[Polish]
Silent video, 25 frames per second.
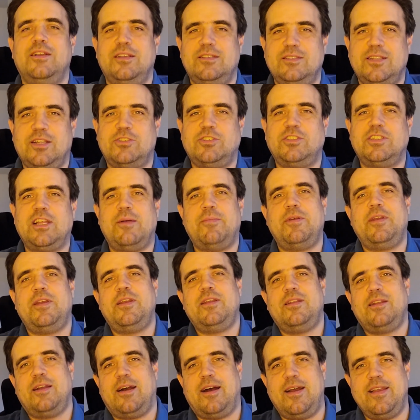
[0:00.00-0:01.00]

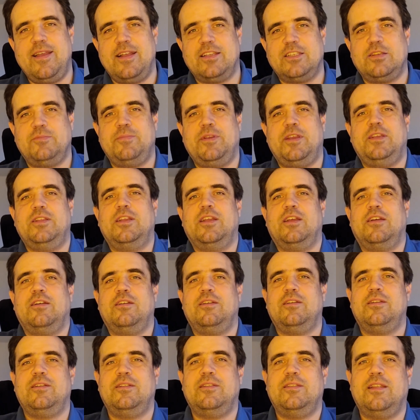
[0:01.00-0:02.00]
Zaczynamy, a ja sobie idę
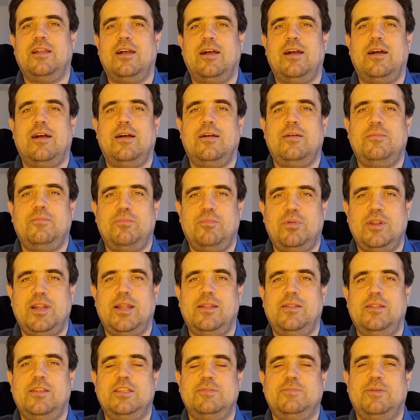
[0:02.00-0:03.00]
na
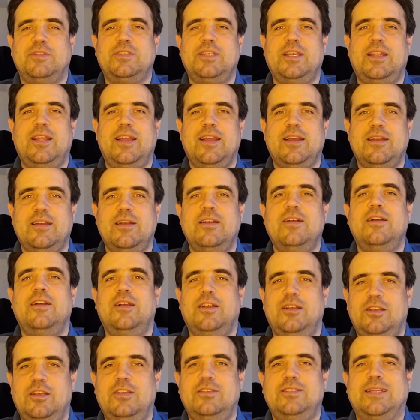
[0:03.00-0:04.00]
poranny spacerek
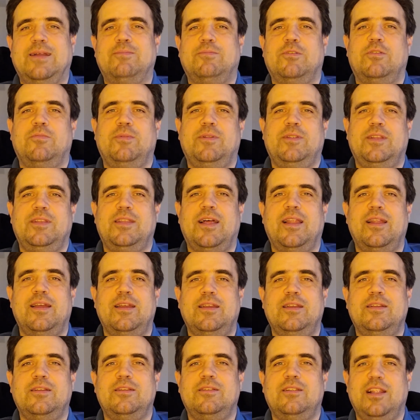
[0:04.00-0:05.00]
i stamtąd będę dalej
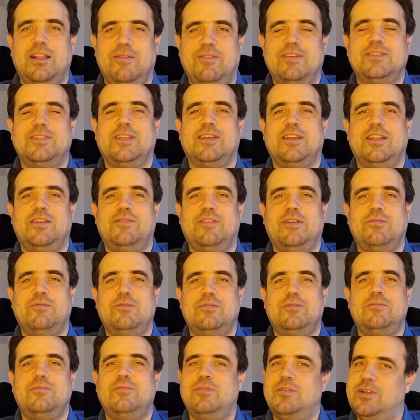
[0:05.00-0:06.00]
dla Was nagrywał.
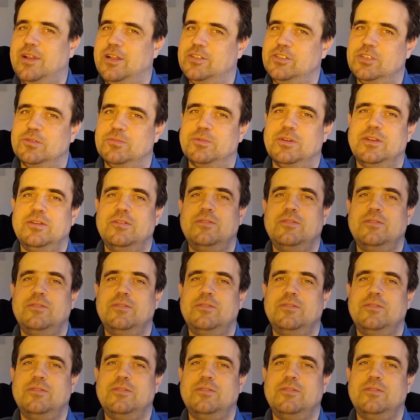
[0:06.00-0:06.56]
Lecimy.